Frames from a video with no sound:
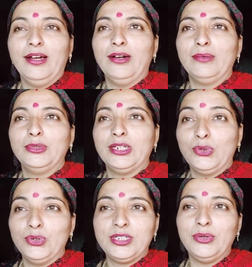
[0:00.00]
और मुझे
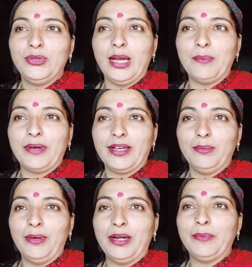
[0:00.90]
खुशी हुई आपका एक
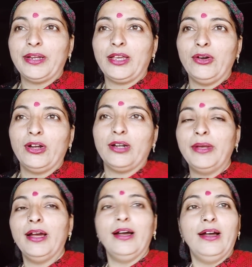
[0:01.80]
कमेंट पढ़ के और
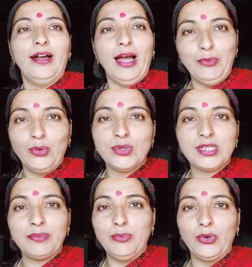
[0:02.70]
मैं आप लोगों
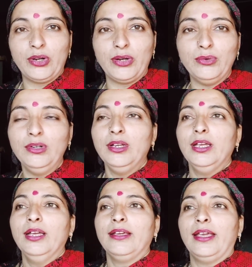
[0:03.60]
से भी बोल रही हूँ
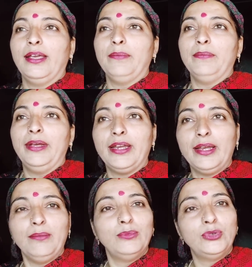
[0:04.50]
कि मेरे
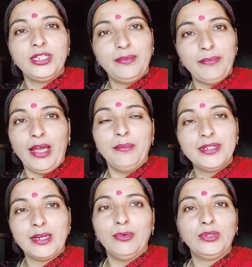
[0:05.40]
मुझे मैं
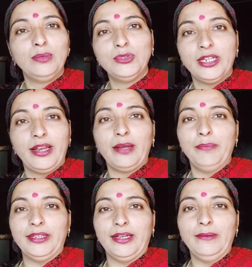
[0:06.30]
हमेशा बोलती मुझे नहीं
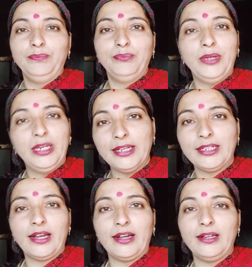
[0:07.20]
पता मेरी
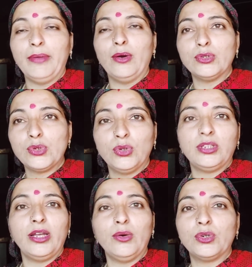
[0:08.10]
माता रानी मैं
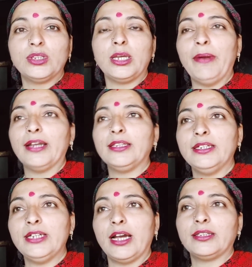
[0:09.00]
सोते उठते बैठते
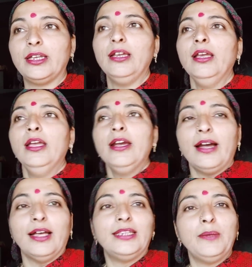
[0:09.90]
जागते
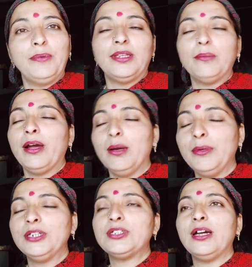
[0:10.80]
खाते पीते मैं
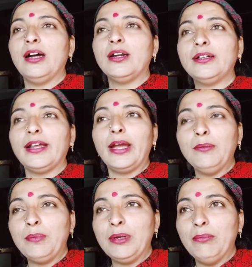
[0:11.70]
हमेशा हर
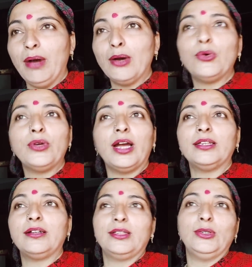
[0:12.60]
टाइम अपनी माँ को याद
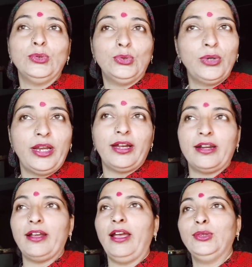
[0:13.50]
करती हूँ तूने
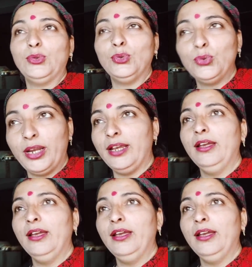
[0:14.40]
करना है तूने